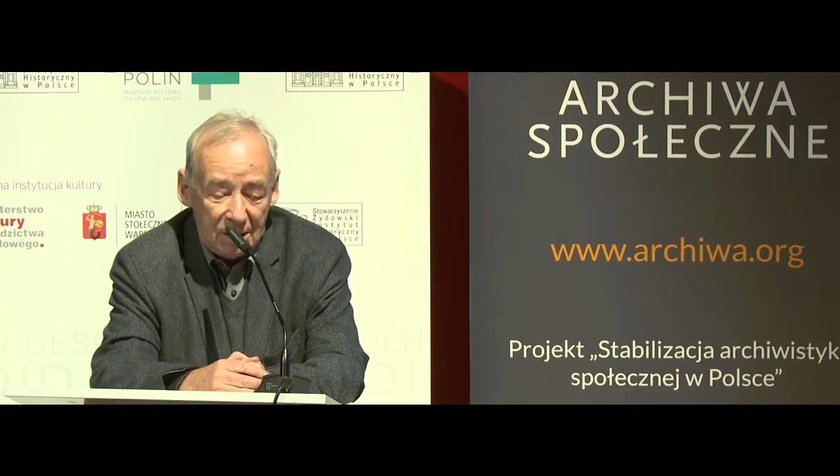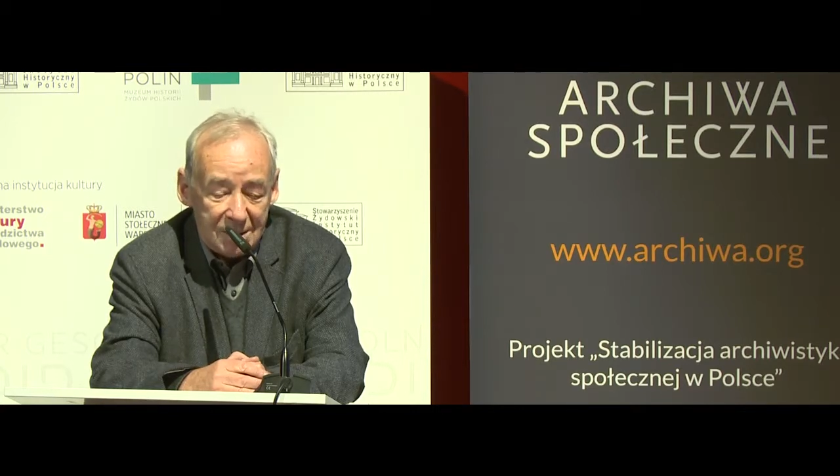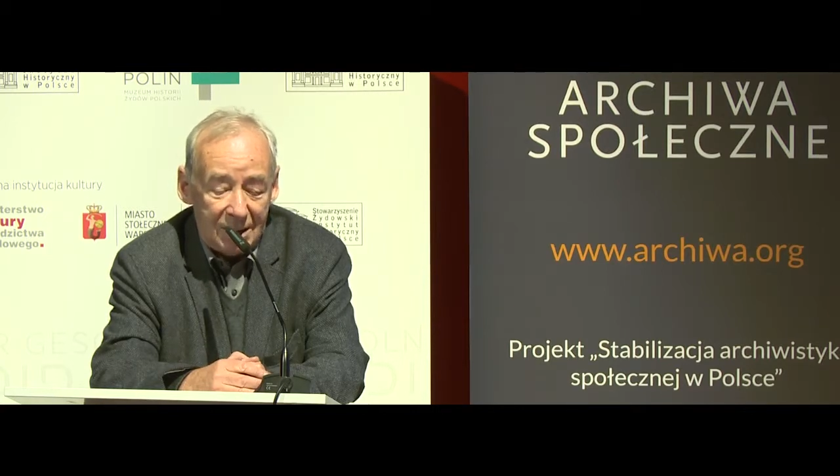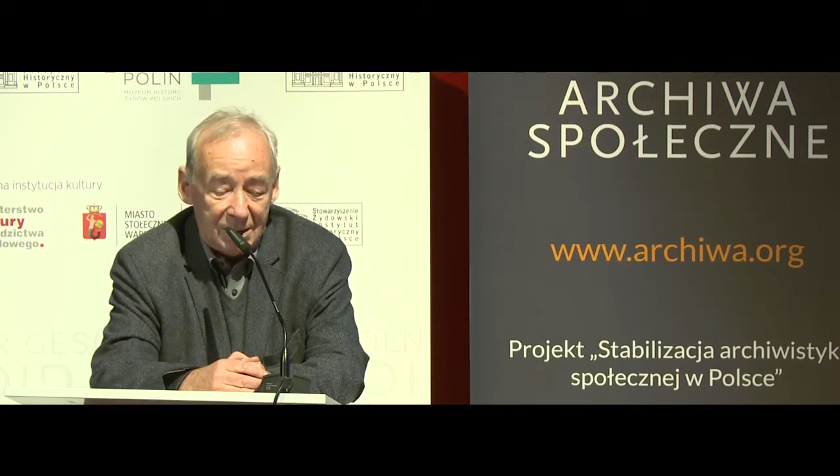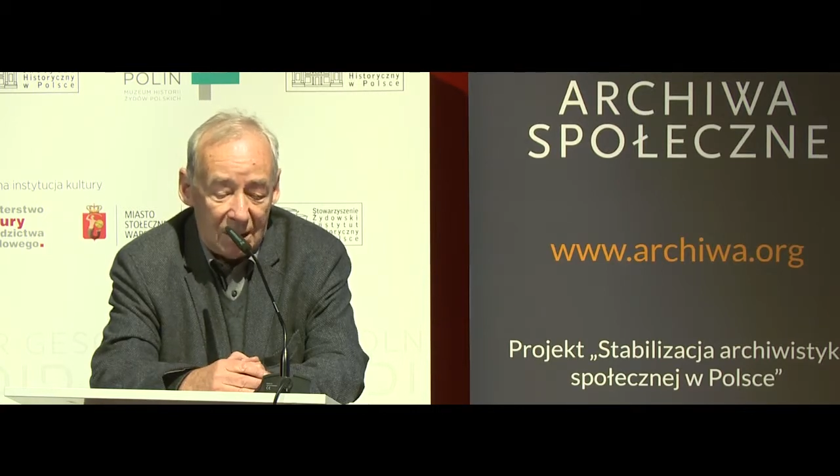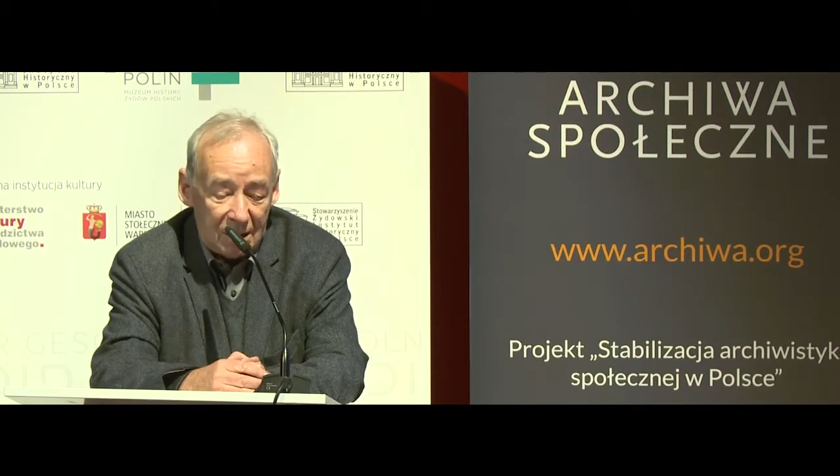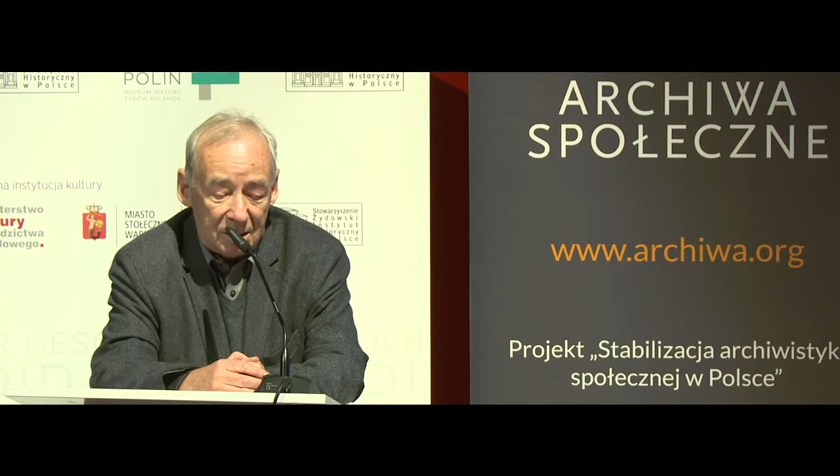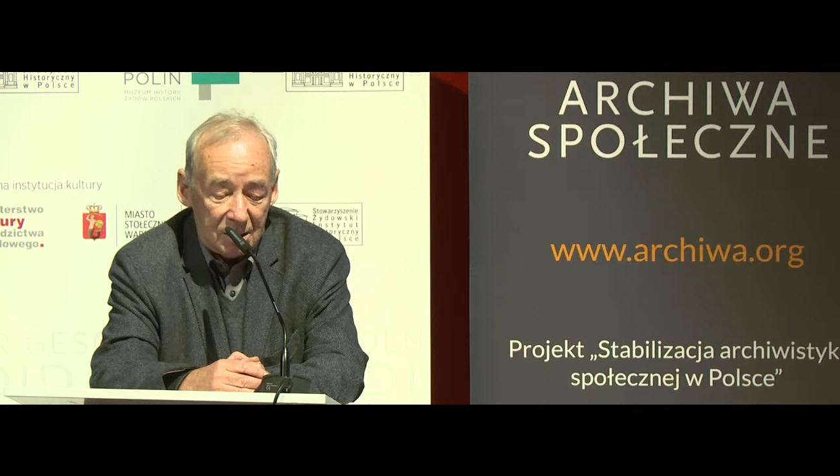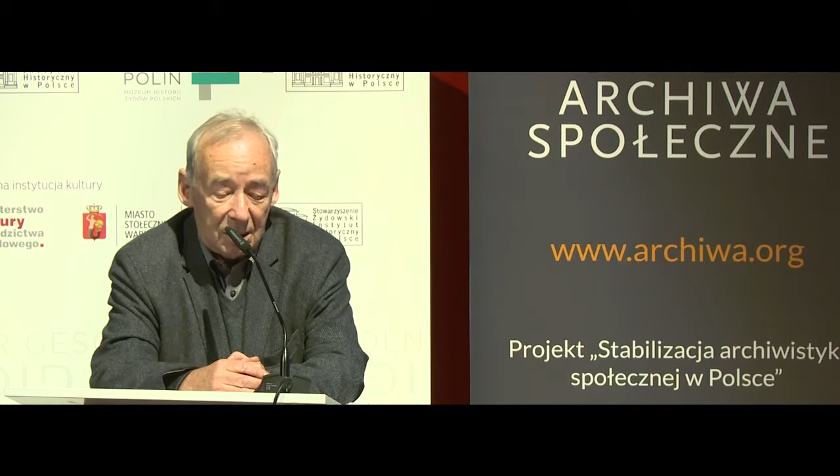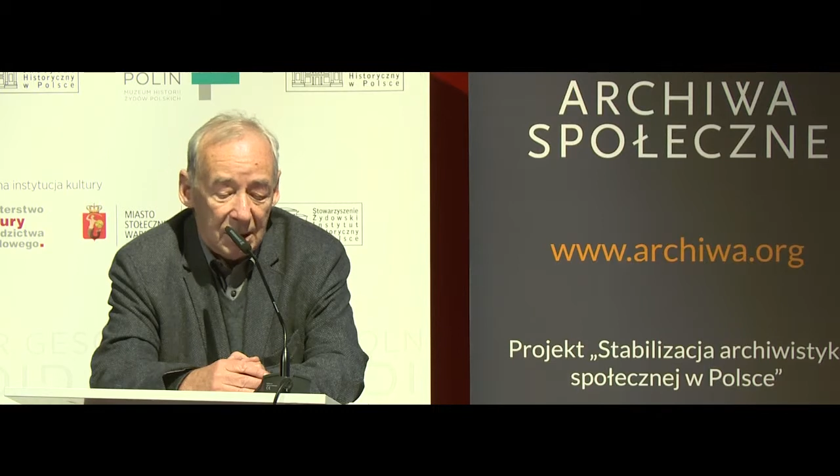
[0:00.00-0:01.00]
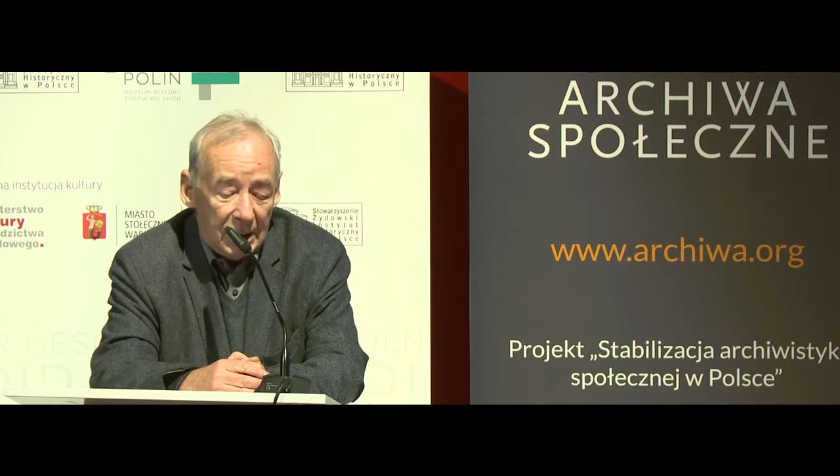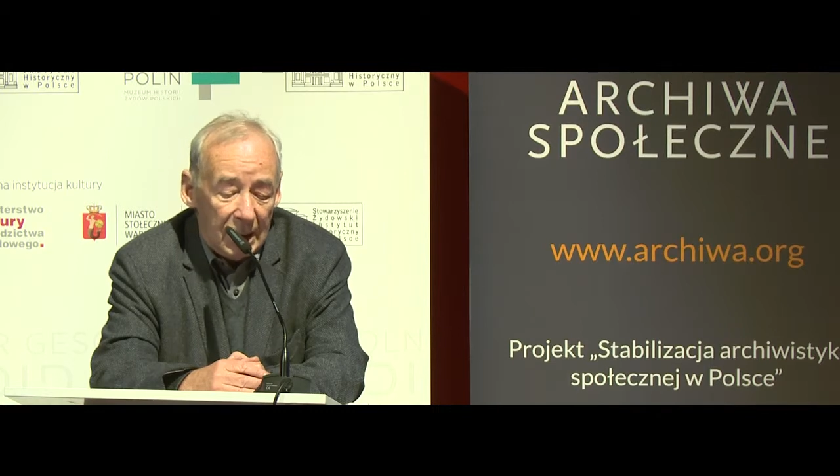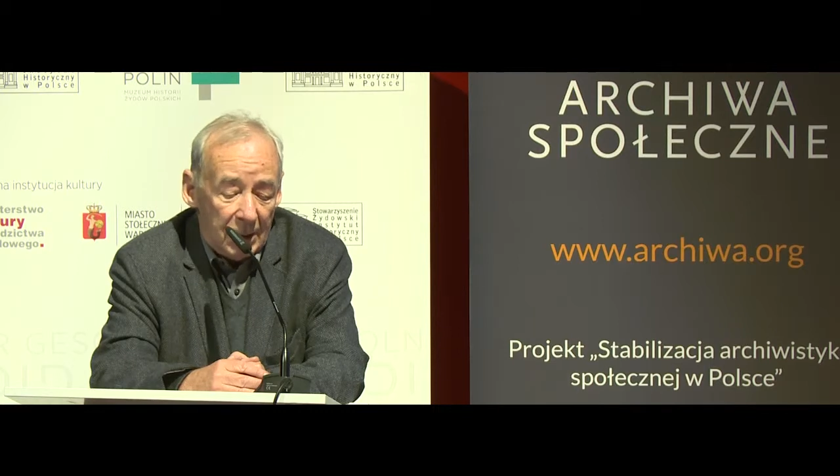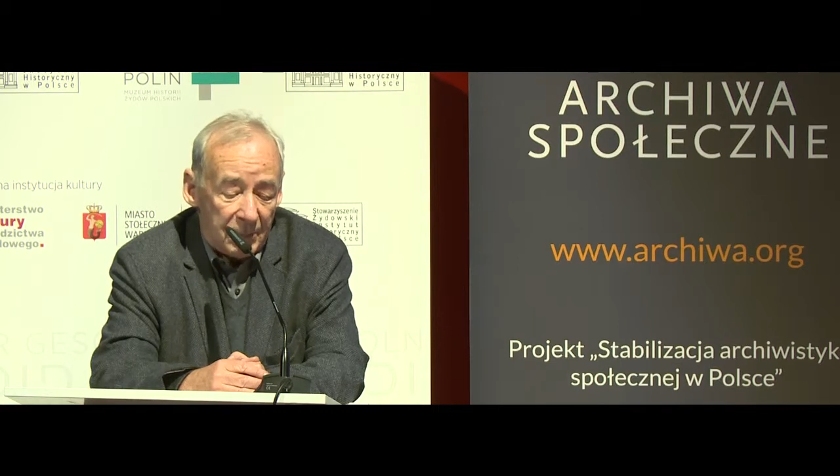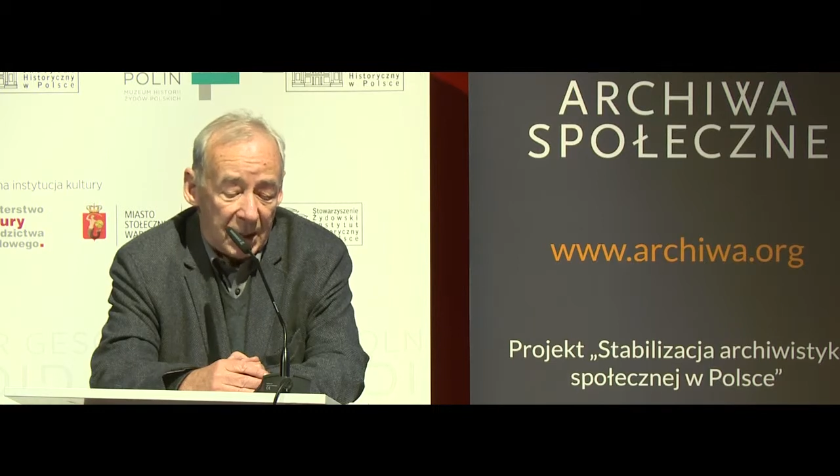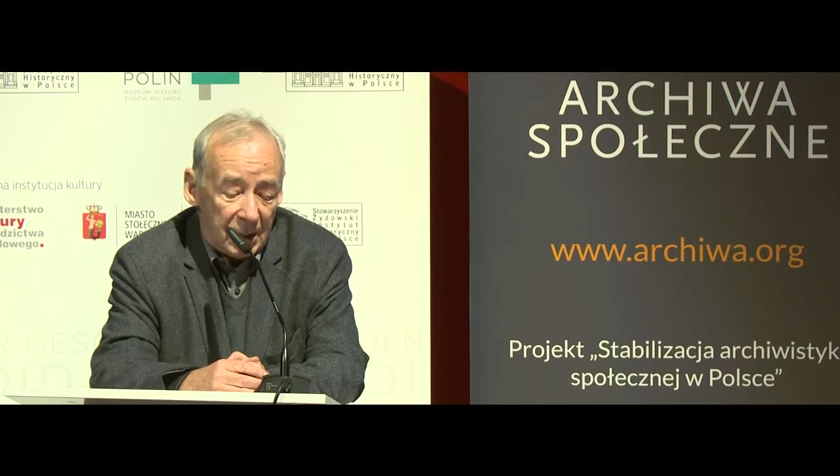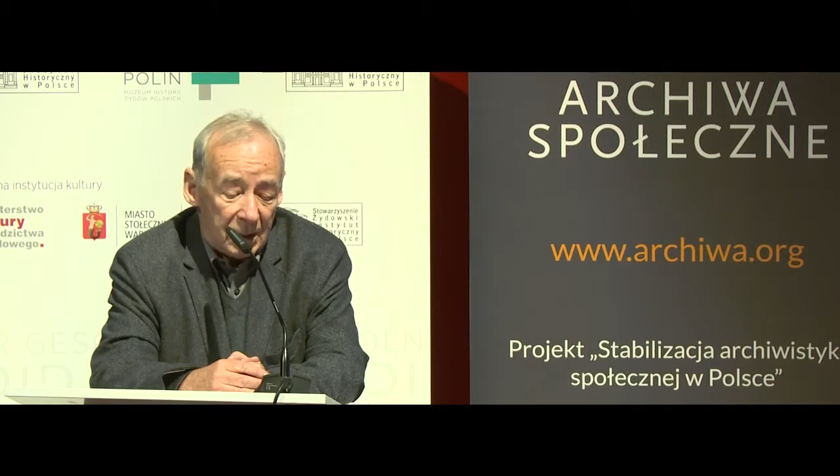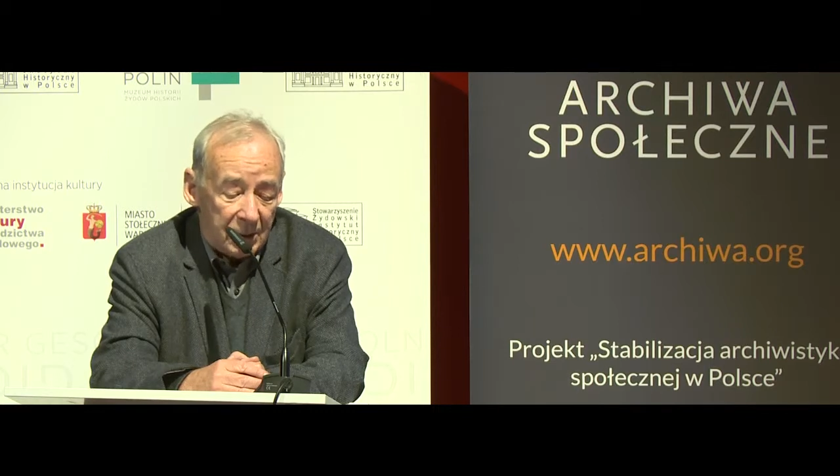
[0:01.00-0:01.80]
zatarte. E,